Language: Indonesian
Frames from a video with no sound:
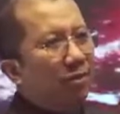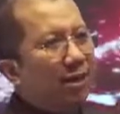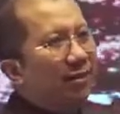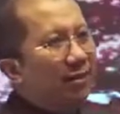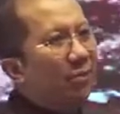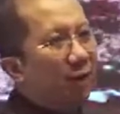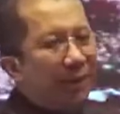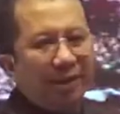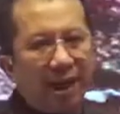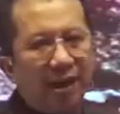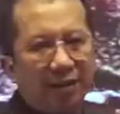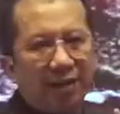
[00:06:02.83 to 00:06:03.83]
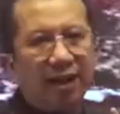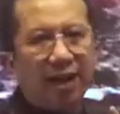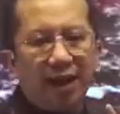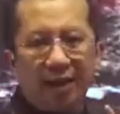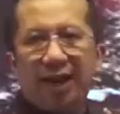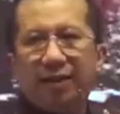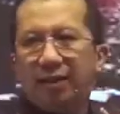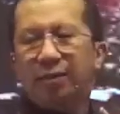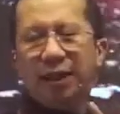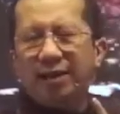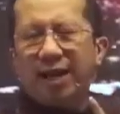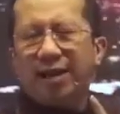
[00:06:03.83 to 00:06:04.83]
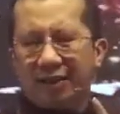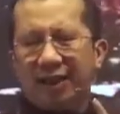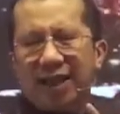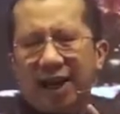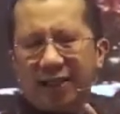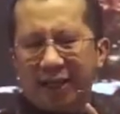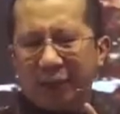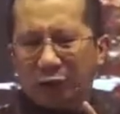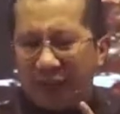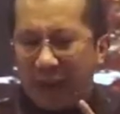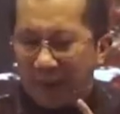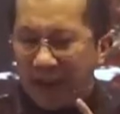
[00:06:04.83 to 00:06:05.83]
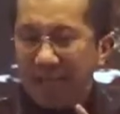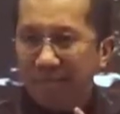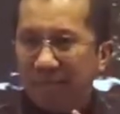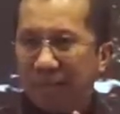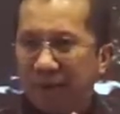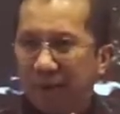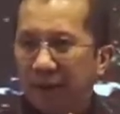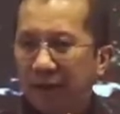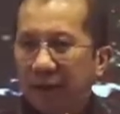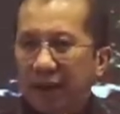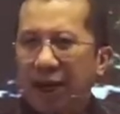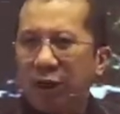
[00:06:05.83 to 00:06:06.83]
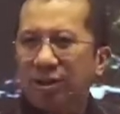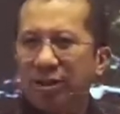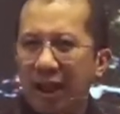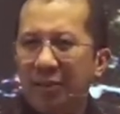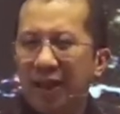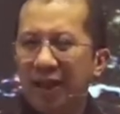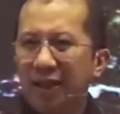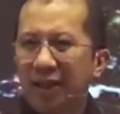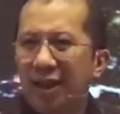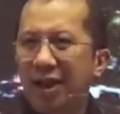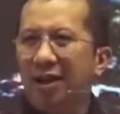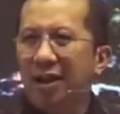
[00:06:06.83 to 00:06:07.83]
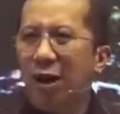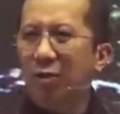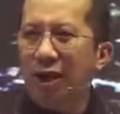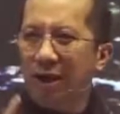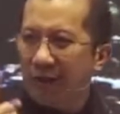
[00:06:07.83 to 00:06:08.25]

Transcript: Natal berbicara tentang keadaan tentang kedatangan Yesus. Amin. Kalau selama ini engkau yang